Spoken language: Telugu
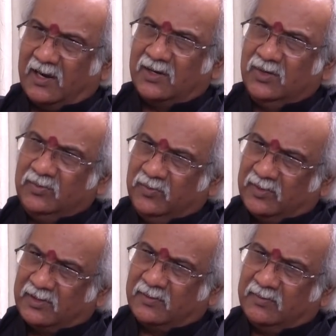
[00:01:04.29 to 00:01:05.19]
అడ్డు
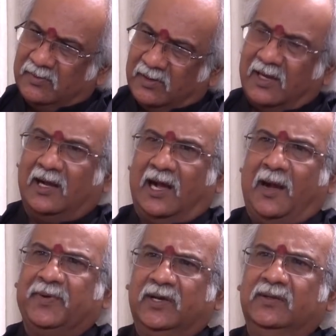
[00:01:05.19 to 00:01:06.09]

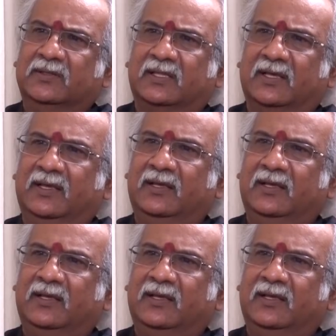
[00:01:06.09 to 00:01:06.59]
ఆపగలిగితే